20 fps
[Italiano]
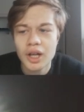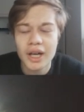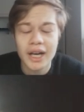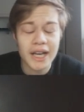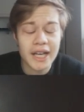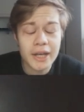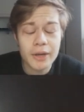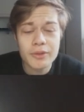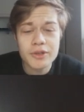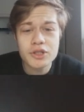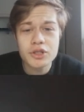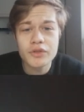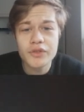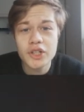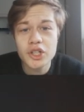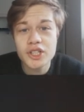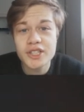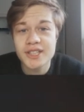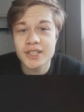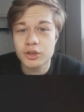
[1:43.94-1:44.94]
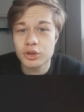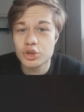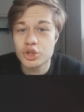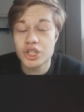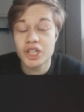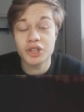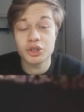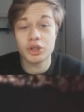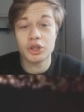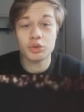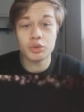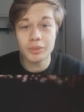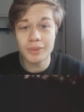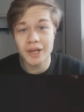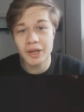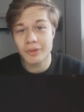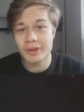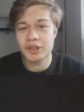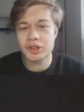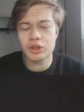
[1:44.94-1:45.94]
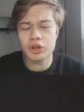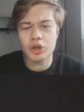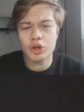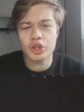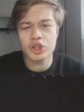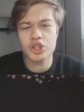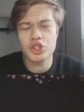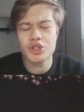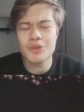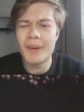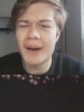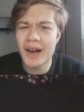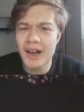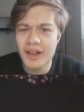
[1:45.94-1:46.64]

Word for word: Anche questo video è stato girato nel 2014 ma